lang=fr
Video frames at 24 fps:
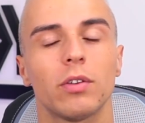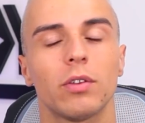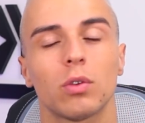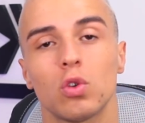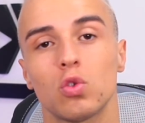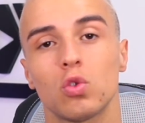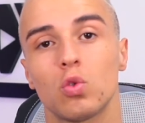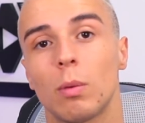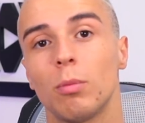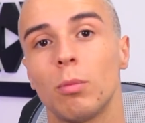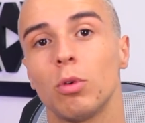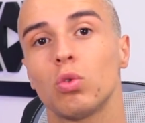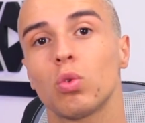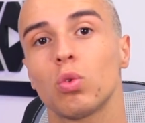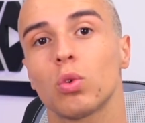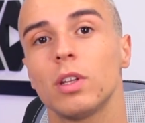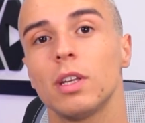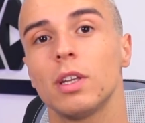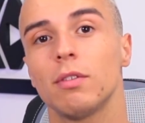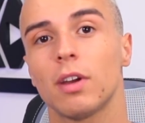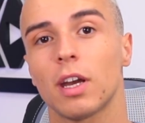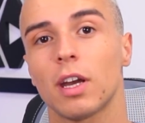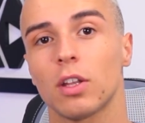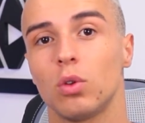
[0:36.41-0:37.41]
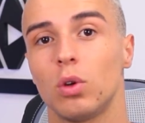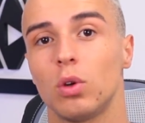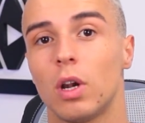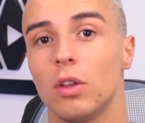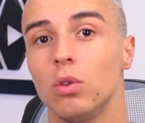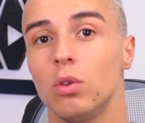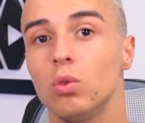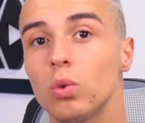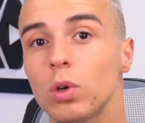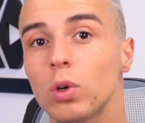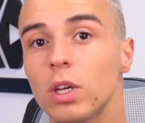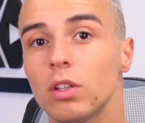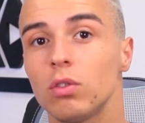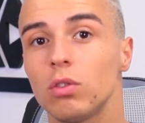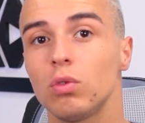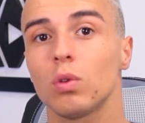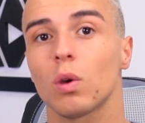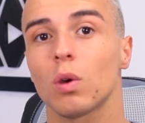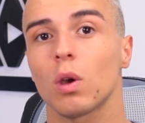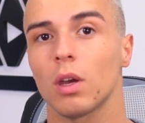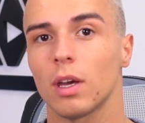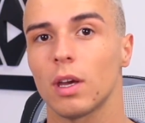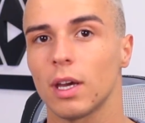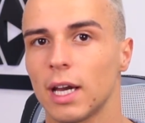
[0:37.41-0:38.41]
Est-ce que je dois me tourner vers de la
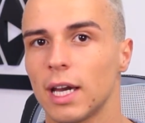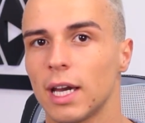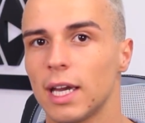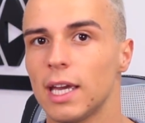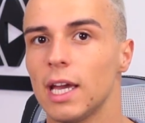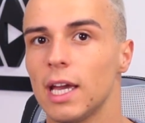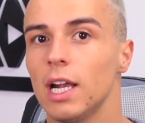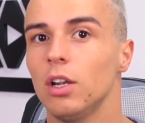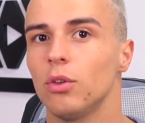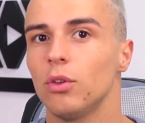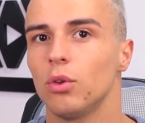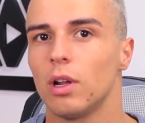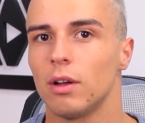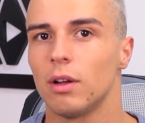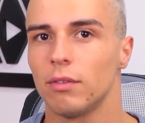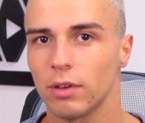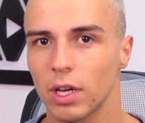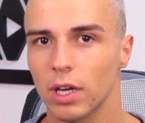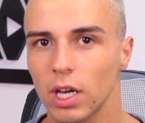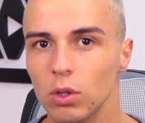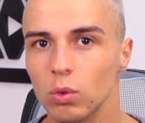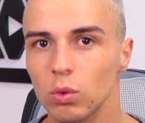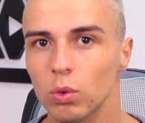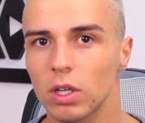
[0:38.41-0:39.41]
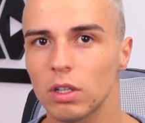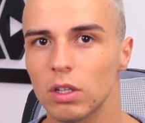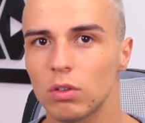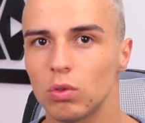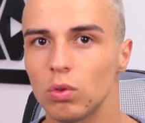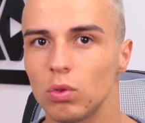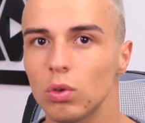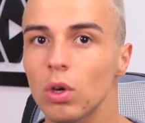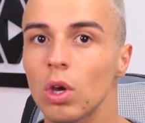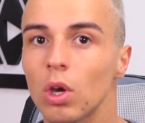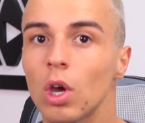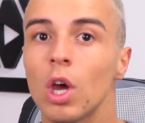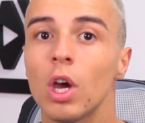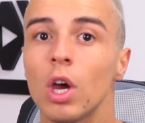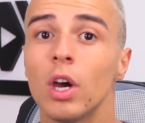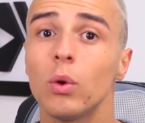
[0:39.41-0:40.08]
nourriture réelle, de la vraie nourriture,